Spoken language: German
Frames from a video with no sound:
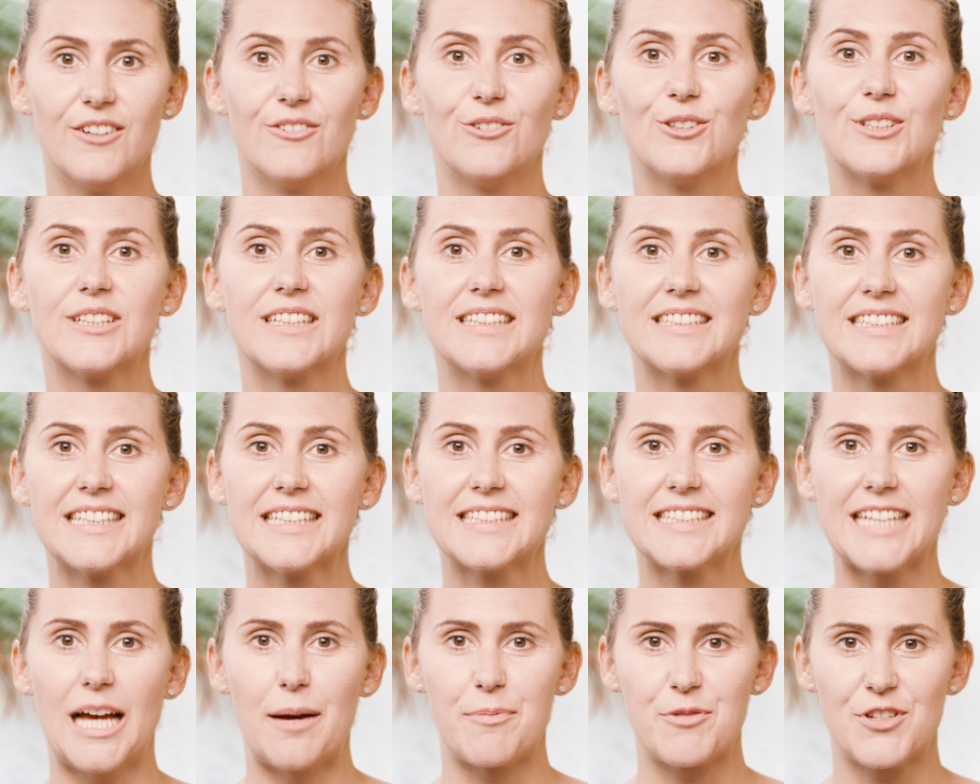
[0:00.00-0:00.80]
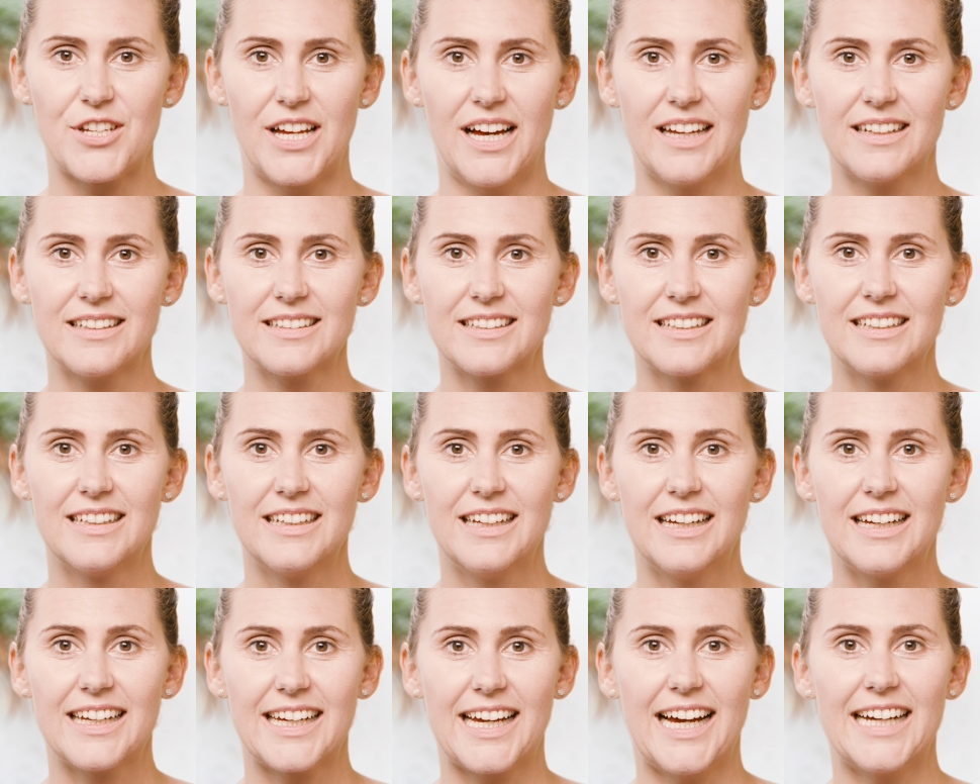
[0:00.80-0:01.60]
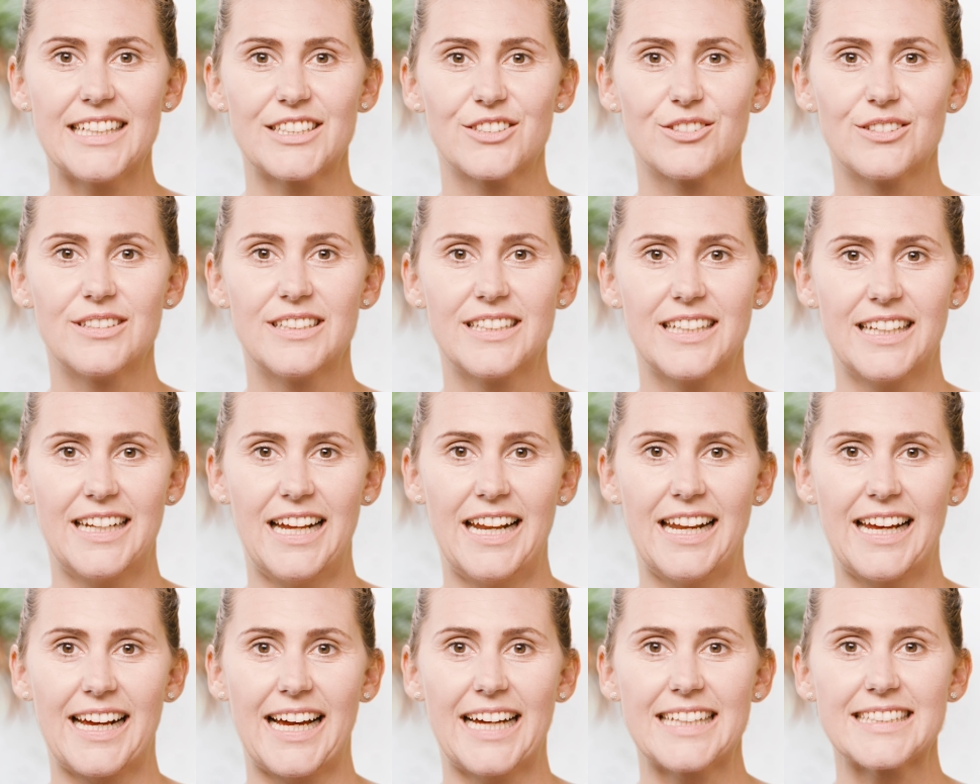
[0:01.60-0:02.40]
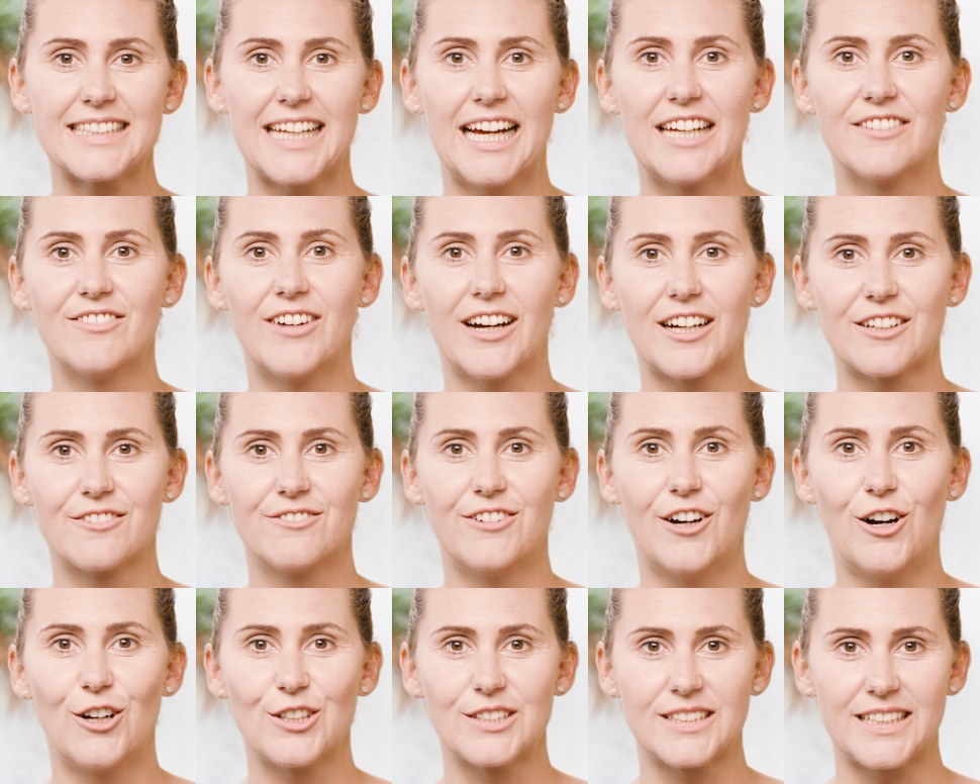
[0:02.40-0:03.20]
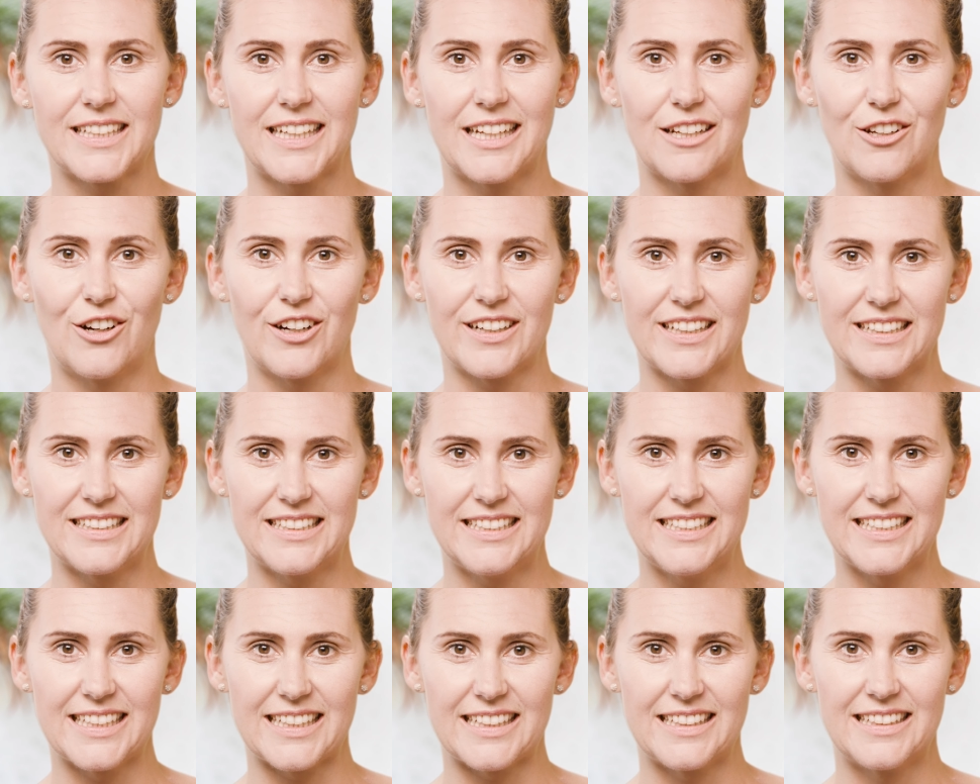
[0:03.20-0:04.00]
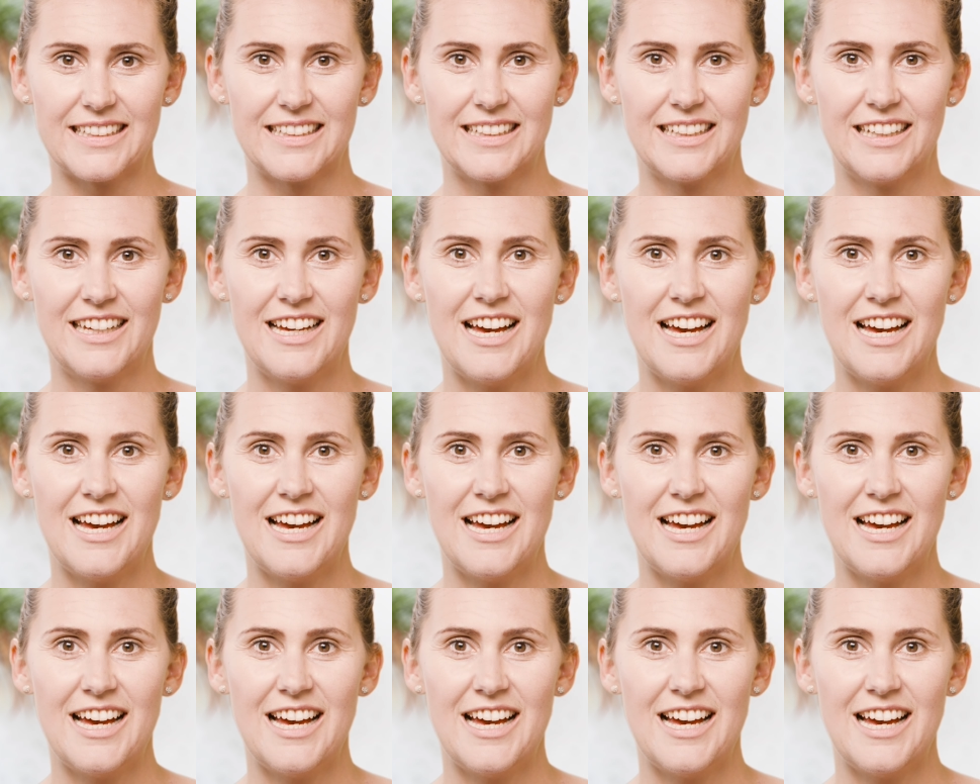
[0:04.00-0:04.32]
Für den Sitzabstand kannst du dich an einer ganz einfachen Faustregel orientieren.